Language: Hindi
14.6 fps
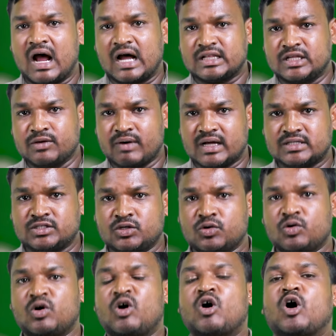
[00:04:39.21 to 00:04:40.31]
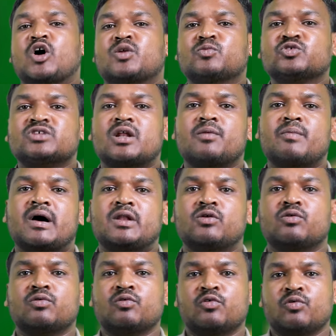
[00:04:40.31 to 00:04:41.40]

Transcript: आदिवासियों और मुसलमानों